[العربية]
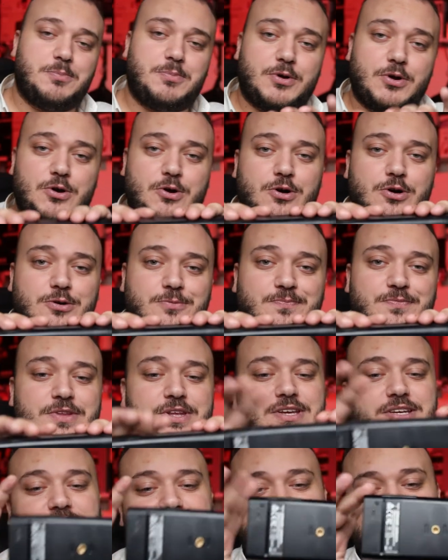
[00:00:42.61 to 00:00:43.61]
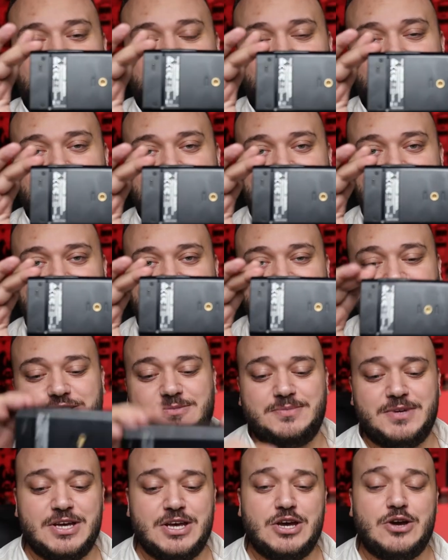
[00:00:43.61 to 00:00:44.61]
برو طلعوا فرق
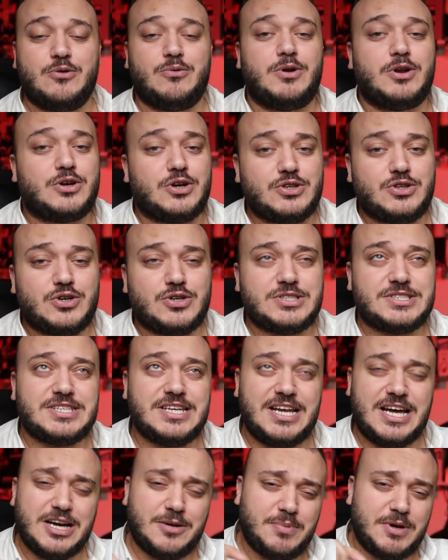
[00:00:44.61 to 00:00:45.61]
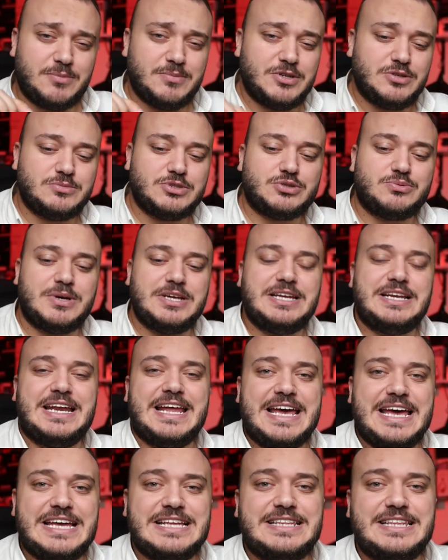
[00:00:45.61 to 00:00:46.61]
الحجم والجودوكس الاكبر منهم شوي
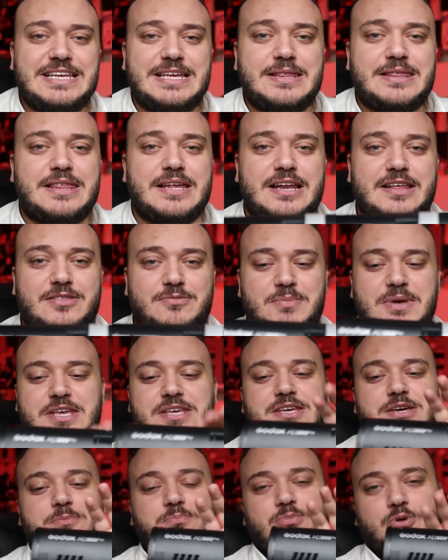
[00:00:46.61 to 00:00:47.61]
الاي دي 300